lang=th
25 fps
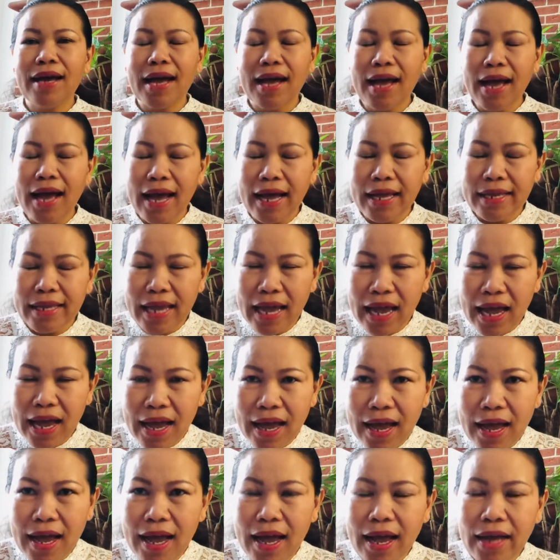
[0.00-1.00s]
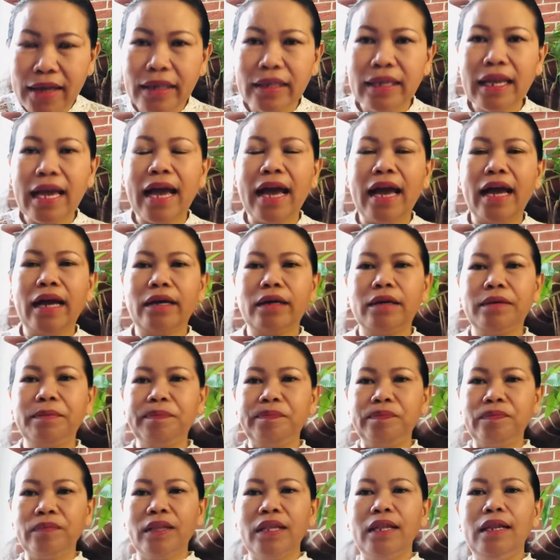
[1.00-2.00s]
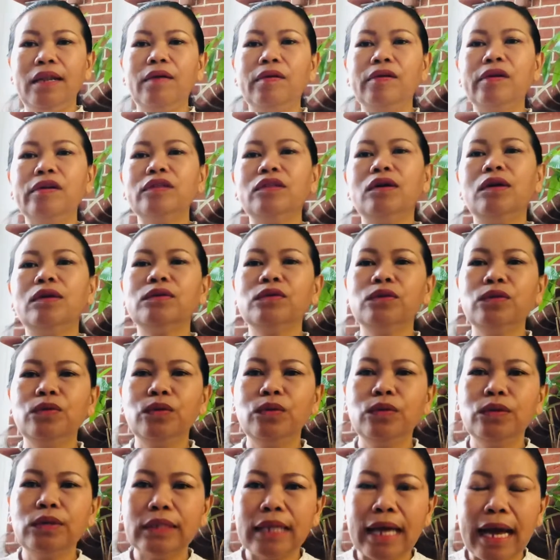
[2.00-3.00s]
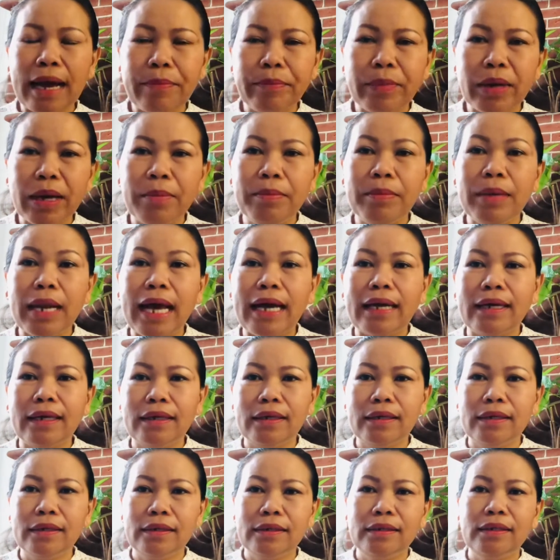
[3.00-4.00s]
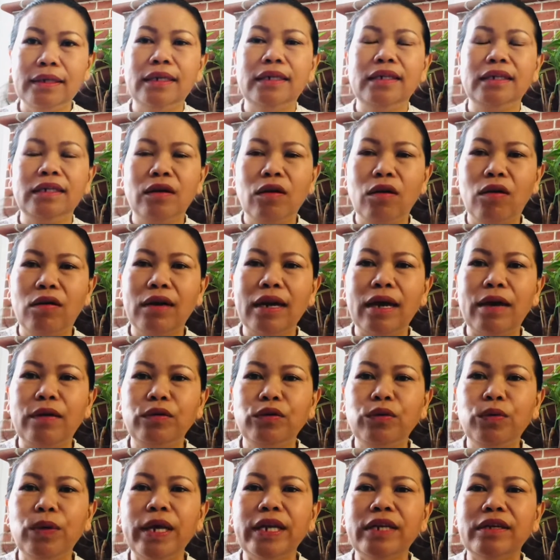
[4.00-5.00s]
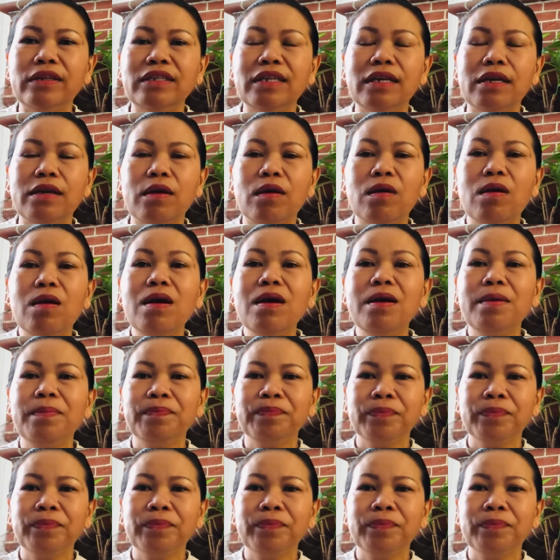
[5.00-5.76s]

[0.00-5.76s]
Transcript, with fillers: ก็หายากยากเราก็ต้องดูตามกำลังเงินของเราด้วยนะจ๊ะเนาะ